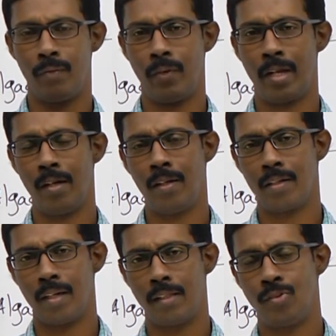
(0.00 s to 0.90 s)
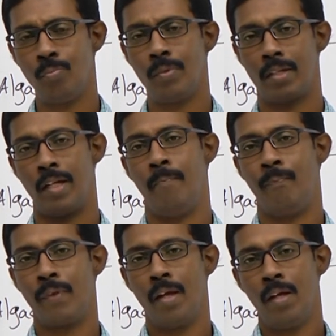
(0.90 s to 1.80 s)
வி கேனாட் அசியூம் த டைம்
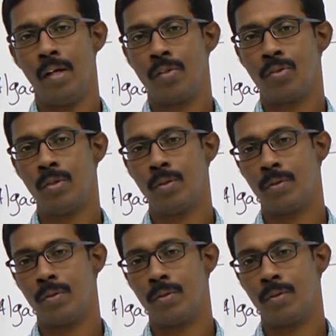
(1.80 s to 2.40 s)
ஸோ